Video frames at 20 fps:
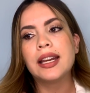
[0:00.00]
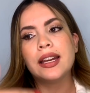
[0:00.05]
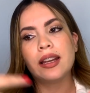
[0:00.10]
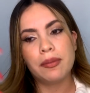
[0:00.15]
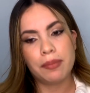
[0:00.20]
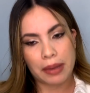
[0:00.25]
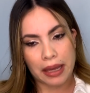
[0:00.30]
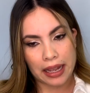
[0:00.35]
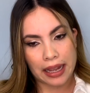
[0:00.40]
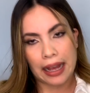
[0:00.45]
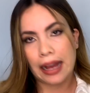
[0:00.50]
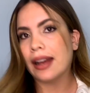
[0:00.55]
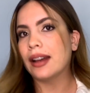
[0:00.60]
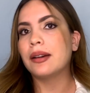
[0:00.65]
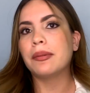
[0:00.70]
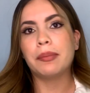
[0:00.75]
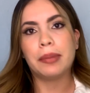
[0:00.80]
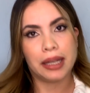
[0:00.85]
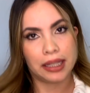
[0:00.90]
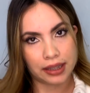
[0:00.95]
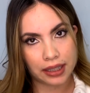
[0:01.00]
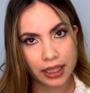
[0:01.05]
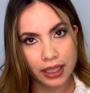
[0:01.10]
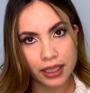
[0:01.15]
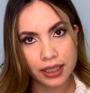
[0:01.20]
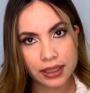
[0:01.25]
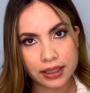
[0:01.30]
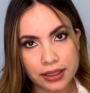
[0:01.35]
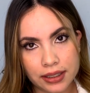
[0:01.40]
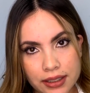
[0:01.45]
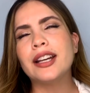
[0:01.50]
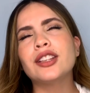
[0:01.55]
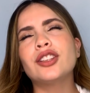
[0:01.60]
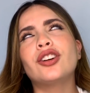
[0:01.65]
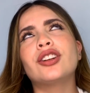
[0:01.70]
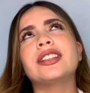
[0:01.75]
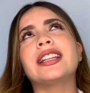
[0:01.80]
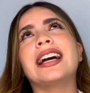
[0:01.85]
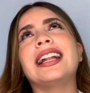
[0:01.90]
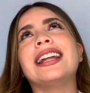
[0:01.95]
venga, vete.
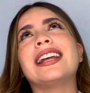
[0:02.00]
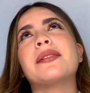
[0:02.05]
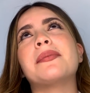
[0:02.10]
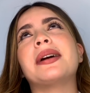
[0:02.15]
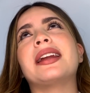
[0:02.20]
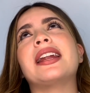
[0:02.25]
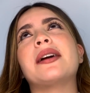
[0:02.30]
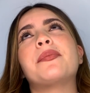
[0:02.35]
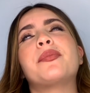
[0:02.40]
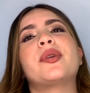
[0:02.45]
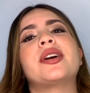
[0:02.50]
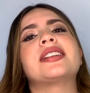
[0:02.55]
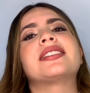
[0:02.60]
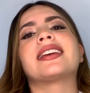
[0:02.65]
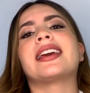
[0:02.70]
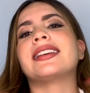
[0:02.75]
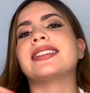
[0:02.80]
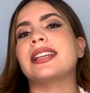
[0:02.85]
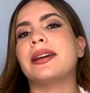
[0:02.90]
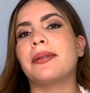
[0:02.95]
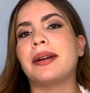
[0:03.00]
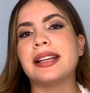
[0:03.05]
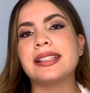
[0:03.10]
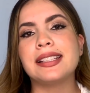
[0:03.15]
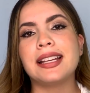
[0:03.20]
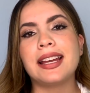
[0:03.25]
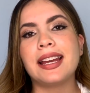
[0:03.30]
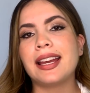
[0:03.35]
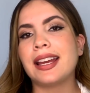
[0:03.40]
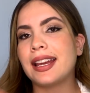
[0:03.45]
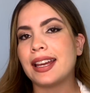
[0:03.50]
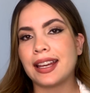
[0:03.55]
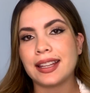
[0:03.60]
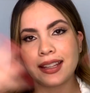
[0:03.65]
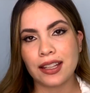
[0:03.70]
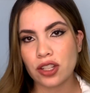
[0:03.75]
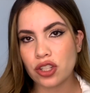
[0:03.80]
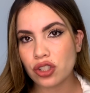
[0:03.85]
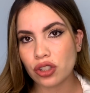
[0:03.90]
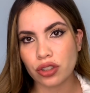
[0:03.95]
Total, hermana, pues que se va ese
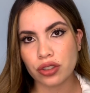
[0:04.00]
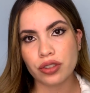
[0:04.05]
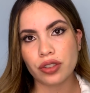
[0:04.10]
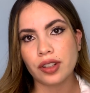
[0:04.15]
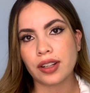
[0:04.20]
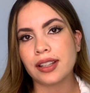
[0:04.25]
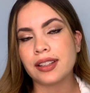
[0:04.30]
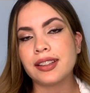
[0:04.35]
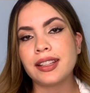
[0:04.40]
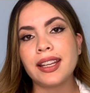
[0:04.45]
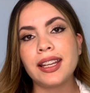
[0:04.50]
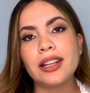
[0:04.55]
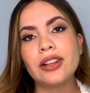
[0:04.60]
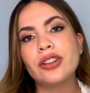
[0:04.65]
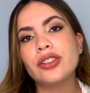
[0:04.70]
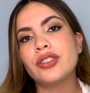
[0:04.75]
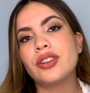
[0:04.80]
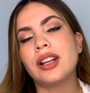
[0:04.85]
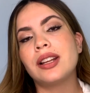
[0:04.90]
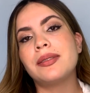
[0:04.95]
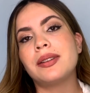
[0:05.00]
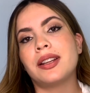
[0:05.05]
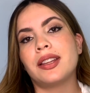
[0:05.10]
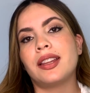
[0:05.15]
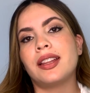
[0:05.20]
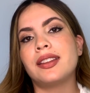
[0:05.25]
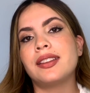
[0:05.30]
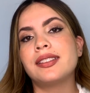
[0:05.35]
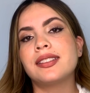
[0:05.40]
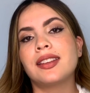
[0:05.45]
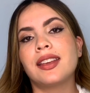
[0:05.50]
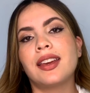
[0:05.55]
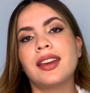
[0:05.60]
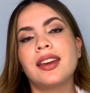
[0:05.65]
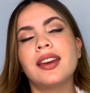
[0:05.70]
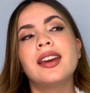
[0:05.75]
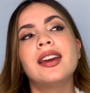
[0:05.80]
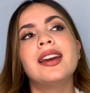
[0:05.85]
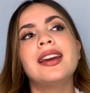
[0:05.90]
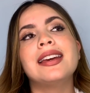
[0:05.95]
dichoso retiro. Yo la verdad es
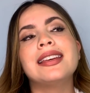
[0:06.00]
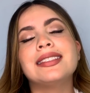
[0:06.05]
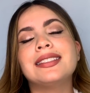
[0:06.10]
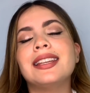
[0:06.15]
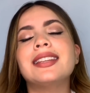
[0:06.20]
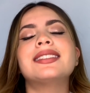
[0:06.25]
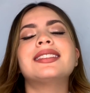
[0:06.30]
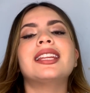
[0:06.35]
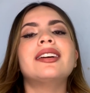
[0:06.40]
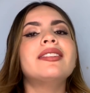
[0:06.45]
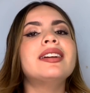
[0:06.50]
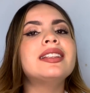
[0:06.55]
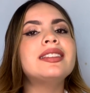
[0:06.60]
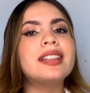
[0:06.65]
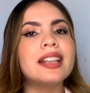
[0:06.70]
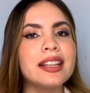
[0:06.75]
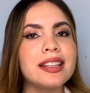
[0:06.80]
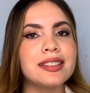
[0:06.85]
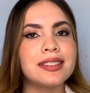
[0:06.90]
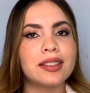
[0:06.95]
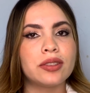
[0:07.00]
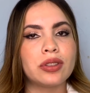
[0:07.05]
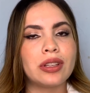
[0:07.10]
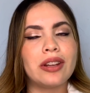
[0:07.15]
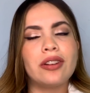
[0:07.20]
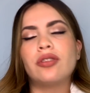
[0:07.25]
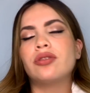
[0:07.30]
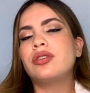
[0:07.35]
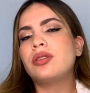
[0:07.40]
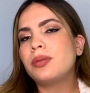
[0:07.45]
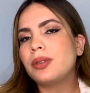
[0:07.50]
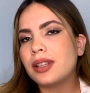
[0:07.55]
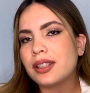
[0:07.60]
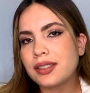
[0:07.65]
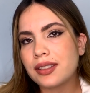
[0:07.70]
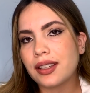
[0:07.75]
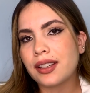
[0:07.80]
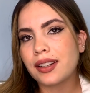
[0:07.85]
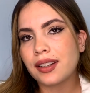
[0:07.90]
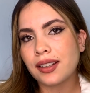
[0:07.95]
que sí estaba triste, o sea, no te voy a
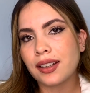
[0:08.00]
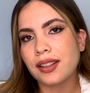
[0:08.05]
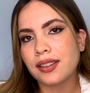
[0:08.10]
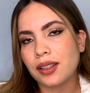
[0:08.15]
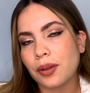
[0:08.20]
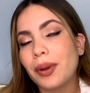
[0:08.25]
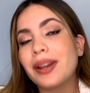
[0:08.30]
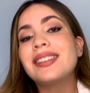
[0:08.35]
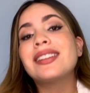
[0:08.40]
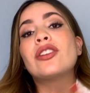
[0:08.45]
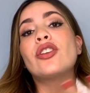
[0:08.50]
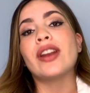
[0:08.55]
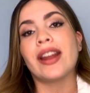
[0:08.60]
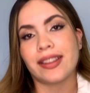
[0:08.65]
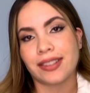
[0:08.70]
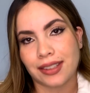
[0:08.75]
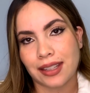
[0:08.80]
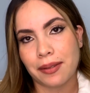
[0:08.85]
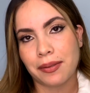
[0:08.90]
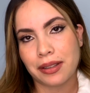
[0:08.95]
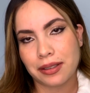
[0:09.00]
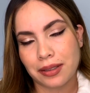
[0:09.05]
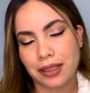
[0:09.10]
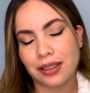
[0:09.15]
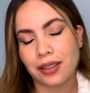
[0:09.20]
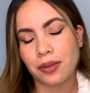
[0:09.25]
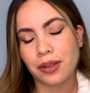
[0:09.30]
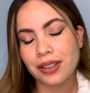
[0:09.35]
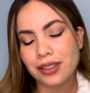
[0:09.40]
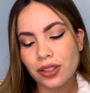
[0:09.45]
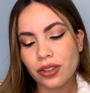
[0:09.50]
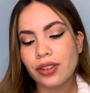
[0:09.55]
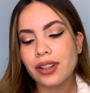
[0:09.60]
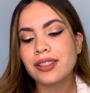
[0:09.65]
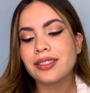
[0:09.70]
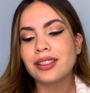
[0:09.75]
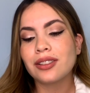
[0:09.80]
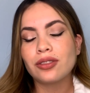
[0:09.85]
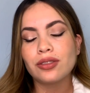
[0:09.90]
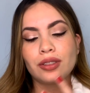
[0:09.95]
ser, te voy a ser honesta, madre, te voy a ser
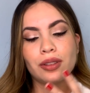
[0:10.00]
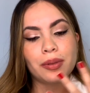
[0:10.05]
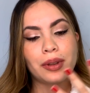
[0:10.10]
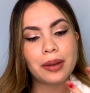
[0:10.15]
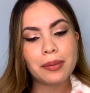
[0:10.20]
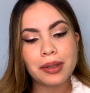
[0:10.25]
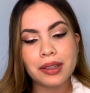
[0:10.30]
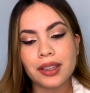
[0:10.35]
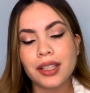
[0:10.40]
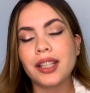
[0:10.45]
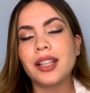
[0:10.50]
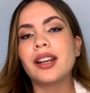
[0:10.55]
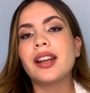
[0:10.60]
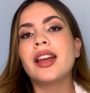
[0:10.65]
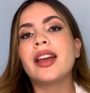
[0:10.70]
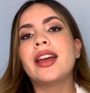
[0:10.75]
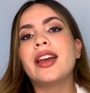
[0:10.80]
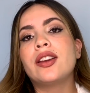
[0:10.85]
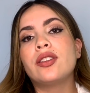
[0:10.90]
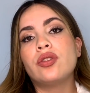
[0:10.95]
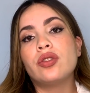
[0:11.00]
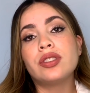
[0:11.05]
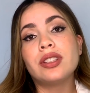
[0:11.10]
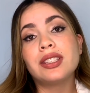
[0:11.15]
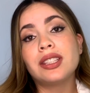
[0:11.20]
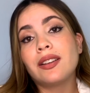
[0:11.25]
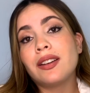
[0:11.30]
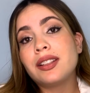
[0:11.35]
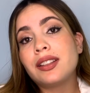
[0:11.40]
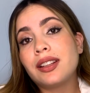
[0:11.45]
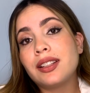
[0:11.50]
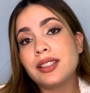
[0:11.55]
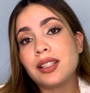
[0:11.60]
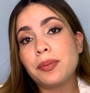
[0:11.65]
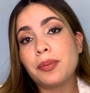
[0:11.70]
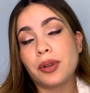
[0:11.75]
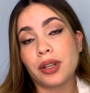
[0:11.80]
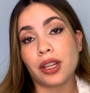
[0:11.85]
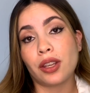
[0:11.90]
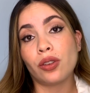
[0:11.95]
honesta, no te voy a mentir. Yo sí estaba triste
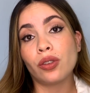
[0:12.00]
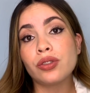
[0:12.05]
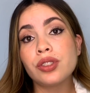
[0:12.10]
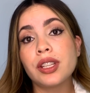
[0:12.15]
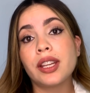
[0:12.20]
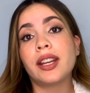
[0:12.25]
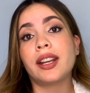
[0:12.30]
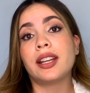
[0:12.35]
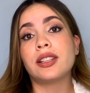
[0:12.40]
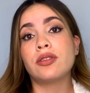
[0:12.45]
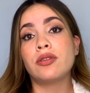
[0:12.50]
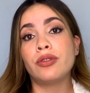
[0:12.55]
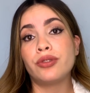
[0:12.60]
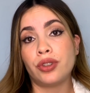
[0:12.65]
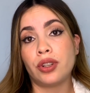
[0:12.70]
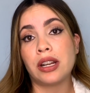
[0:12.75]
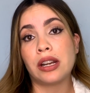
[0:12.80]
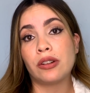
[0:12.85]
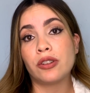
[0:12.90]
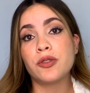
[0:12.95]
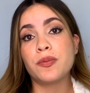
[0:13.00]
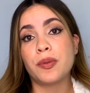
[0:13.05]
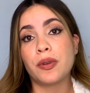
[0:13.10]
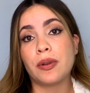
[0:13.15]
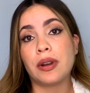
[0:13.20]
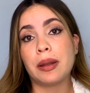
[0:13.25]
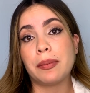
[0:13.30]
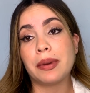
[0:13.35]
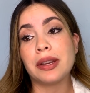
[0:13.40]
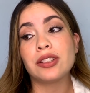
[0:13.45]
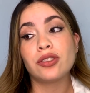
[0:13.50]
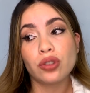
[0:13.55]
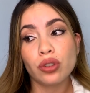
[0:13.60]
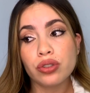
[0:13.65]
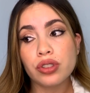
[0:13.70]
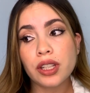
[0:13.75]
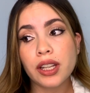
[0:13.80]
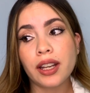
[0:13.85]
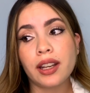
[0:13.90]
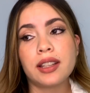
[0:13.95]
porque yo sí quería solucionar los problemas, yo
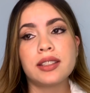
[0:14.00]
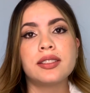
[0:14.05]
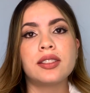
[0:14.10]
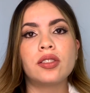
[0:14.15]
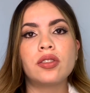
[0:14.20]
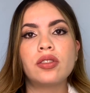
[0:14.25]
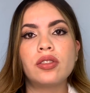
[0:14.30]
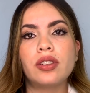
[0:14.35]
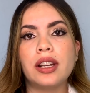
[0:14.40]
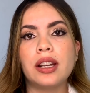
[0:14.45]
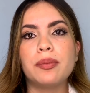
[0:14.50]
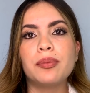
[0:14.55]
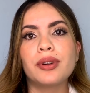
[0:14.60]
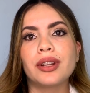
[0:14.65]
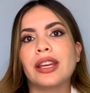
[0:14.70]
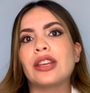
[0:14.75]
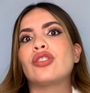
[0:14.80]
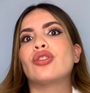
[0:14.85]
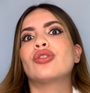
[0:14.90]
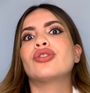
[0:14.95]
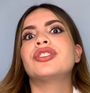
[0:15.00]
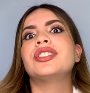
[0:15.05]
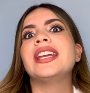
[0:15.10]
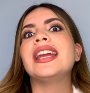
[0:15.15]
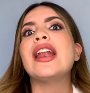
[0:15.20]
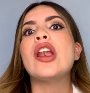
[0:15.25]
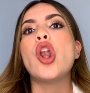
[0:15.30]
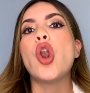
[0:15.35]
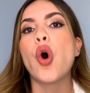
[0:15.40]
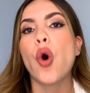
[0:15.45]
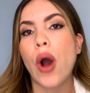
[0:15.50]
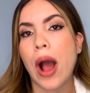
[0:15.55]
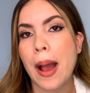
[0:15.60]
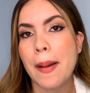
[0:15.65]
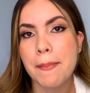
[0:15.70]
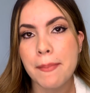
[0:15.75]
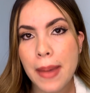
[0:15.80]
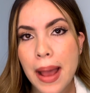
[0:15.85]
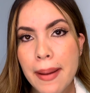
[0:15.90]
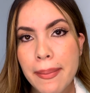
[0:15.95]
sí quería estar con él porque yo sí lo
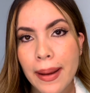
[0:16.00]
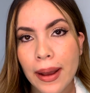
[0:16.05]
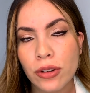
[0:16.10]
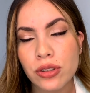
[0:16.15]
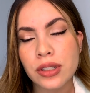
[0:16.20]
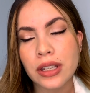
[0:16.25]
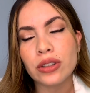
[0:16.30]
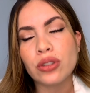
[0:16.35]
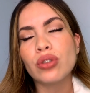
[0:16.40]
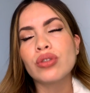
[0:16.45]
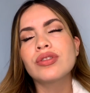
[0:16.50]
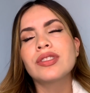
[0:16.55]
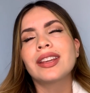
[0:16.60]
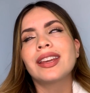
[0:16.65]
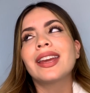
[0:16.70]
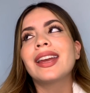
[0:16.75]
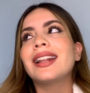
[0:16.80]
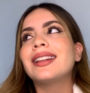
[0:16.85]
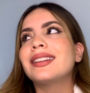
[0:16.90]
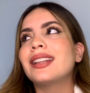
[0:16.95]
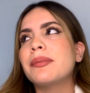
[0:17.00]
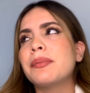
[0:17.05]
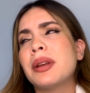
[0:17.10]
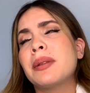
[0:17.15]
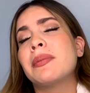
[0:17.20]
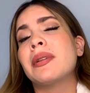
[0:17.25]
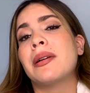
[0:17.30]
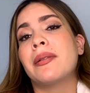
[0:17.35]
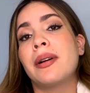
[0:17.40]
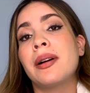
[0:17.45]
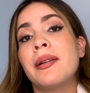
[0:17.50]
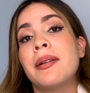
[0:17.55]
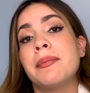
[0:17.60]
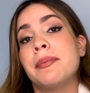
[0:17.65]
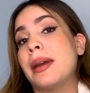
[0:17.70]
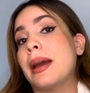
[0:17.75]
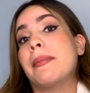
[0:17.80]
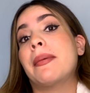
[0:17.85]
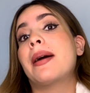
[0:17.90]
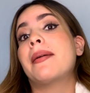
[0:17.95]
amaba, o sea, yo sé que él también me
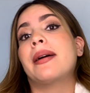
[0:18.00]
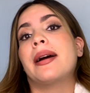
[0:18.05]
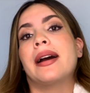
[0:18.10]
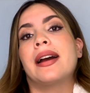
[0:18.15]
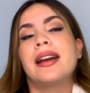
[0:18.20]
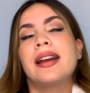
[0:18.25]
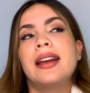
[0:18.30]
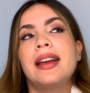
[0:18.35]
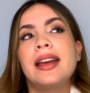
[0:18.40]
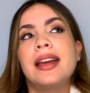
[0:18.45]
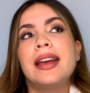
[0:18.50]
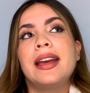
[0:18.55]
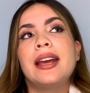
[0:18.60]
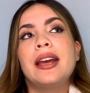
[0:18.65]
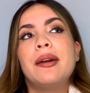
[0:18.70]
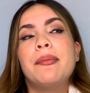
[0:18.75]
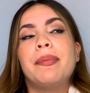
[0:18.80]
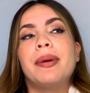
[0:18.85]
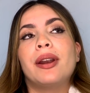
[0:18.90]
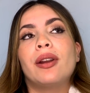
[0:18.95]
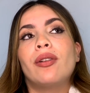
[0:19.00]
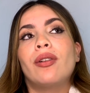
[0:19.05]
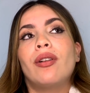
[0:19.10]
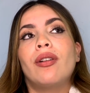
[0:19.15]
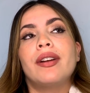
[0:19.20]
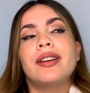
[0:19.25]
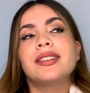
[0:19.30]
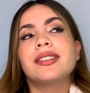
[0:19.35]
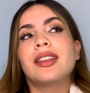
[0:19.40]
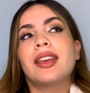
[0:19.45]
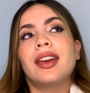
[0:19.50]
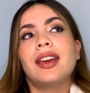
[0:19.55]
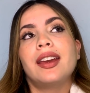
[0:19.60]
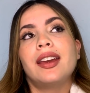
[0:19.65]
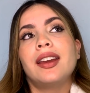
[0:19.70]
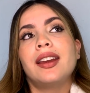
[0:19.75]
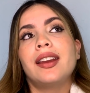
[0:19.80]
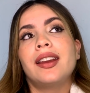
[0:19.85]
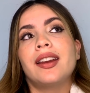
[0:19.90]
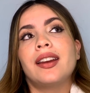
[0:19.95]
amaba, Pero es
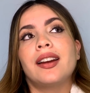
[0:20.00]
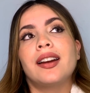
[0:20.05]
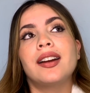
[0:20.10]
que